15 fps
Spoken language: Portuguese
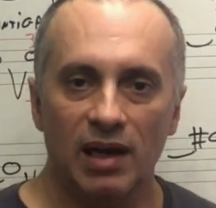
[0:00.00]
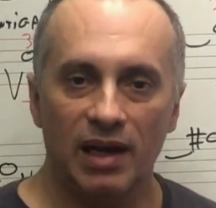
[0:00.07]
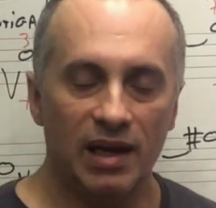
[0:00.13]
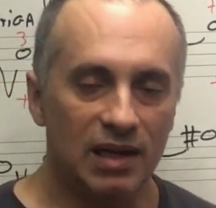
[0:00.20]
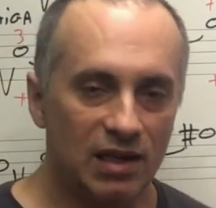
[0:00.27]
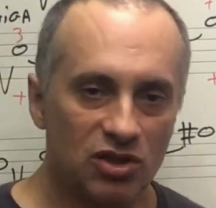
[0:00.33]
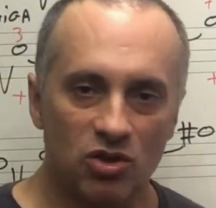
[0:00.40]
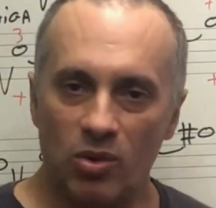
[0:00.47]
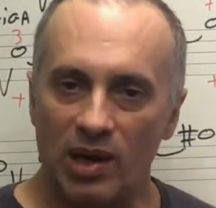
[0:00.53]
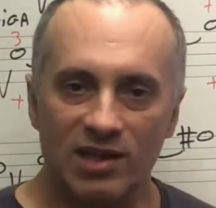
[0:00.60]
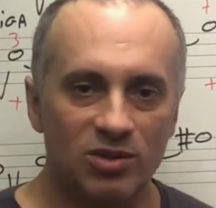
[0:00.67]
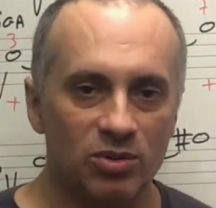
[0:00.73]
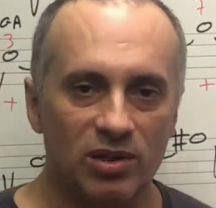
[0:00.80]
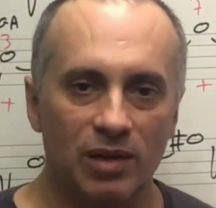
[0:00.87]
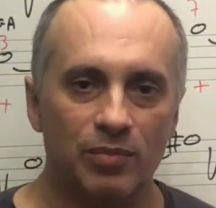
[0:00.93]
elas
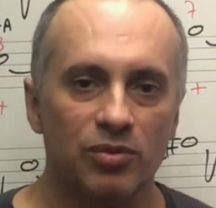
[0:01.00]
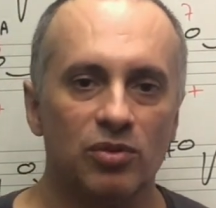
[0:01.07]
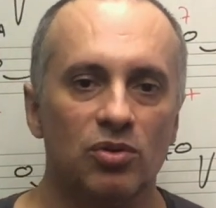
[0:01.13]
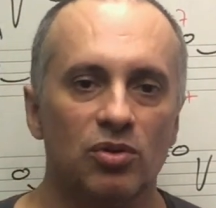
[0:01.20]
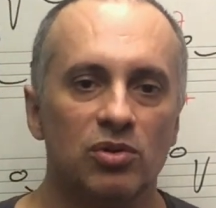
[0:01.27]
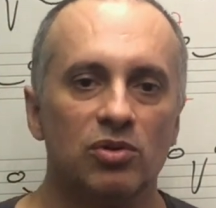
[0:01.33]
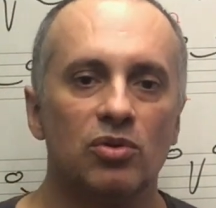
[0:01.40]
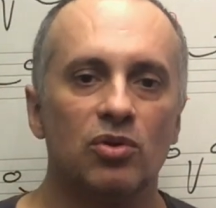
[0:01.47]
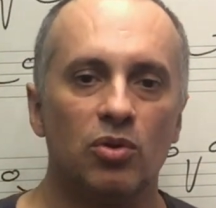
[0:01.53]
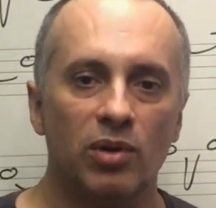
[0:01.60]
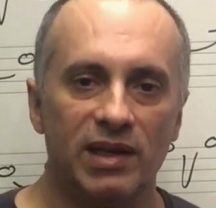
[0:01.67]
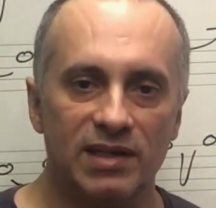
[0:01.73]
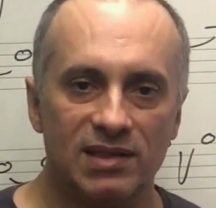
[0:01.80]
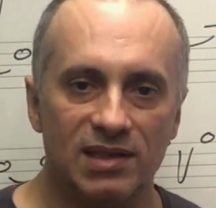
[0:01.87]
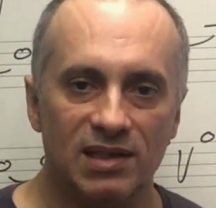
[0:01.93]
quase o tempo todo
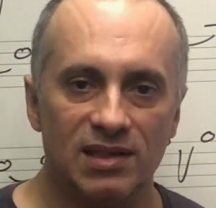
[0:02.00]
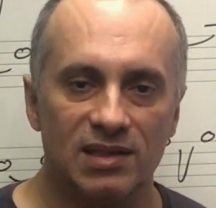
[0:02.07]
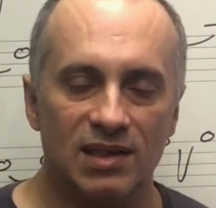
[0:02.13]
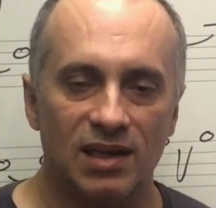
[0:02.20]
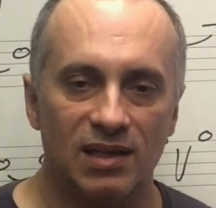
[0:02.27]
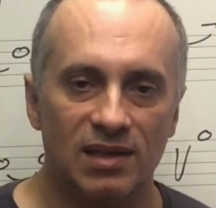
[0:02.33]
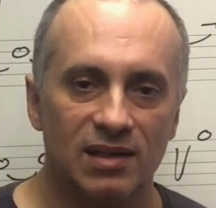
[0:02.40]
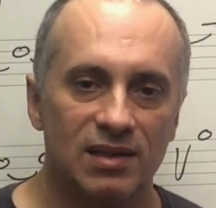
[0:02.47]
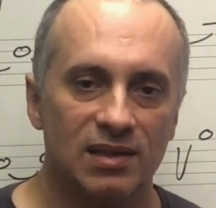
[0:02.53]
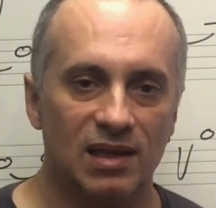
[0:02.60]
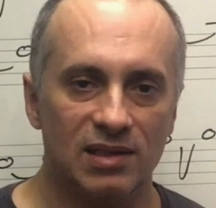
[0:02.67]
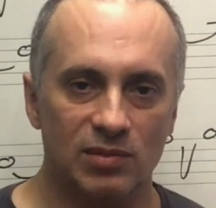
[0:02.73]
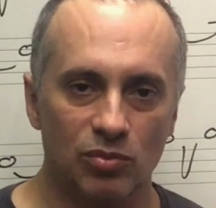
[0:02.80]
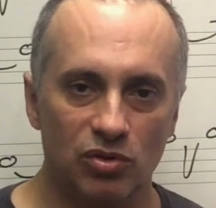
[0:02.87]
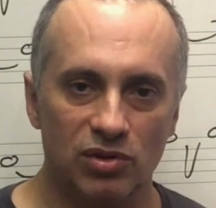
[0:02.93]
coexistem
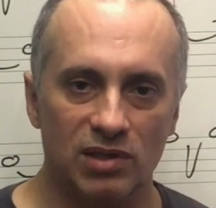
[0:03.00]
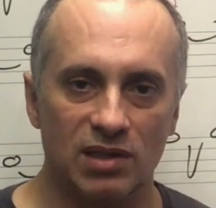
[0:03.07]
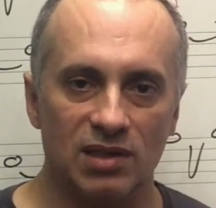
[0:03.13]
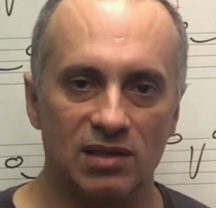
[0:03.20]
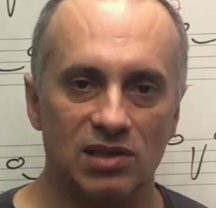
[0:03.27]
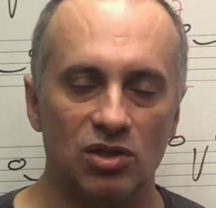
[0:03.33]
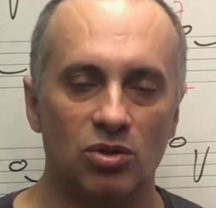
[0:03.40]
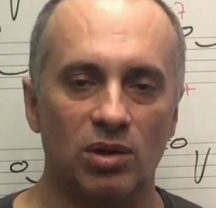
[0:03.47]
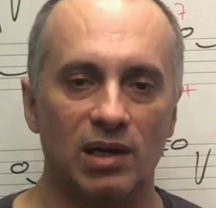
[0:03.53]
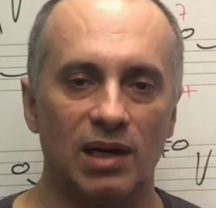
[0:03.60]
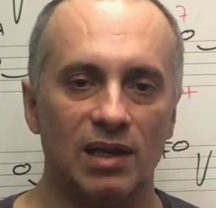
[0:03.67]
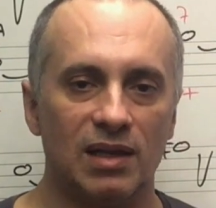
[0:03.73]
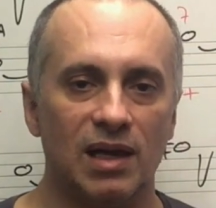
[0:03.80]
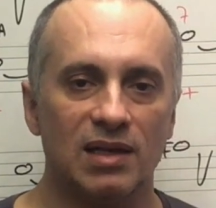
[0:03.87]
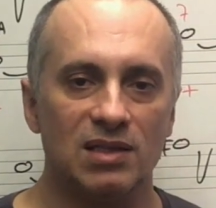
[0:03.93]
nas músicas de
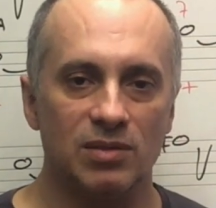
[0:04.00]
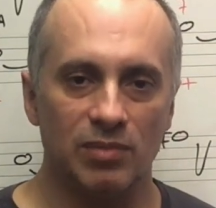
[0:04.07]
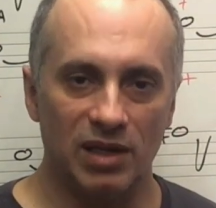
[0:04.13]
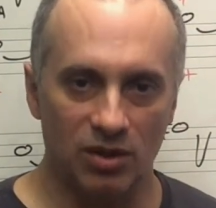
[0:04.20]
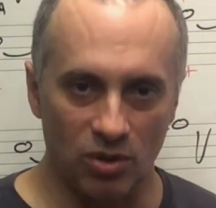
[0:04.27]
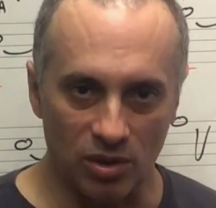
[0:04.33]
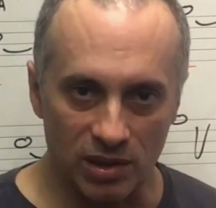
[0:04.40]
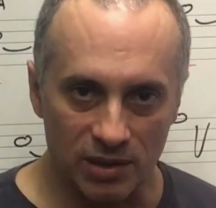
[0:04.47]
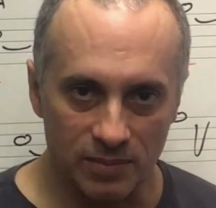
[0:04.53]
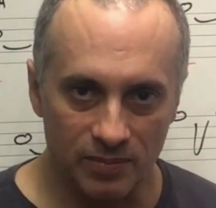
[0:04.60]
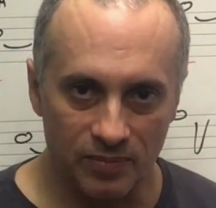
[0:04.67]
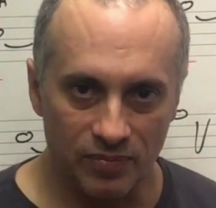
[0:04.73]
tonalidade menor.